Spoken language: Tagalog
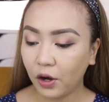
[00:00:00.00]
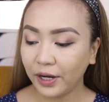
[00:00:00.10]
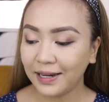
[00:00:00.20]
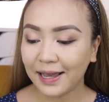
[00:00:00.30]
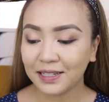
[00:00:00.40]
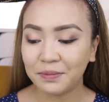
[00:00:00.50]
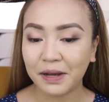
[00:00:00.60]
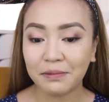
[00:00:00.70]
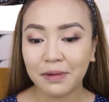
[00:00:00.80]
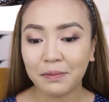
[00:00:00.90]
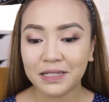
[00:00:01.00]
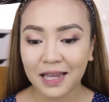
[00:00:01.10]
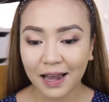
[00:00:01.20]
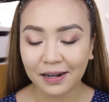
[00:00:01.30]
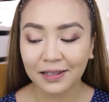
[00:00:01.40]
Okay, next
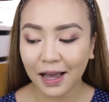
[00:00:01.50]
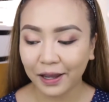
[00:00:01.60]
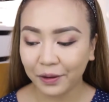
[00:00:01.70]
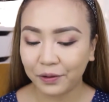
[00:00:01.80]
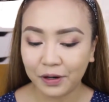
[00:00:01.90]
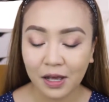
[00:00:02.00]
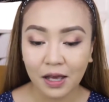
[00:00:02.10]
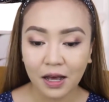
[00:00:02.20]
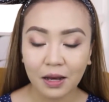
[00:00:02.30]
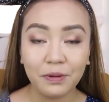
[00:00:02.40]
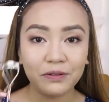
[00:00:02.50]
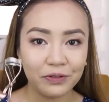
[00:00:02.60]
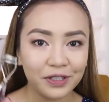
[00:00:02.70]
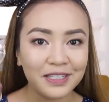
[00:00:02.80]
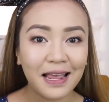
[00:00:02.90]
magmamaskara tayo. Uh, but
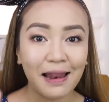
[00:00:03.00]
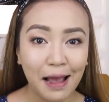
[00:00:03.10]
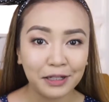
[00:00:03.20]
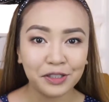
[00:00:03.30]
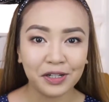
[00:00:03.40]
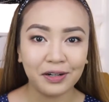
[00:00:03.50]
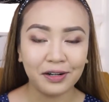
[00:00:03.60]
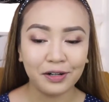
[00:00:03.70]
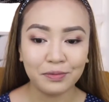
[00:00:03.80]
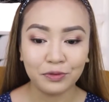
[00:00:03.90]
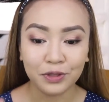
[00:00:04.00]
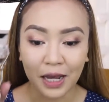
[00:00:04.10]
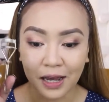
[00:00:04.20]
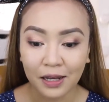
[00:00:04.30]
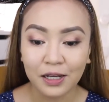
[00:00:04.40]
first, lash curler
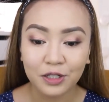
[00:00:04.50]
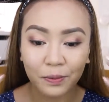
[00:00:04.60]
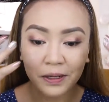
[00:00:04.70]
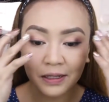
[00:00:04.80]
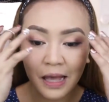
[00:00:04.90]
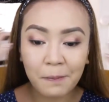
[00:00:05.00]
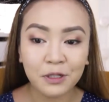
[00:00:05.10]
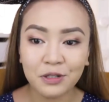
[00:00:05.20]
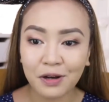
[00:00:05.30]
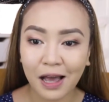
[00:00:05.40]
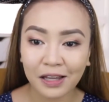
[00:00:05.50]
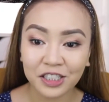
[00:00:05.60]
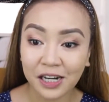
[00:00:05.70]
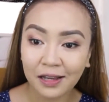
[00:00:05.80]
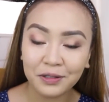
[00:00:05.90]
muna. So, pagkatapos ng
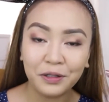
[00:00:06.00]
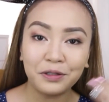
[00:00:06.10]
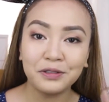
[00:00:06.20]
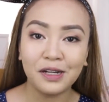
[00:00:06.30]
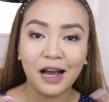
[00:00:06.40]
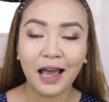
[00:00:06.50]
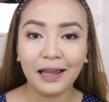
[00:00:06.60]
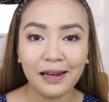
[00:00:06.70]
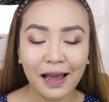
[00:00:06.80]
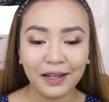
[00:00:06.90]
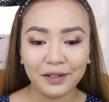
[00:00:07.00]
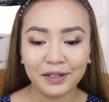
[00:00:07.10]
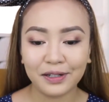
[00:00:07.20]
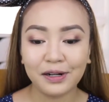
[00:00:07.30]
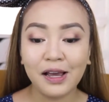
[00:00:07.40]
eyeshadow, ng
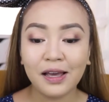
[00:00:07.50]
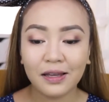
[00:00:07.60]
eyeliner,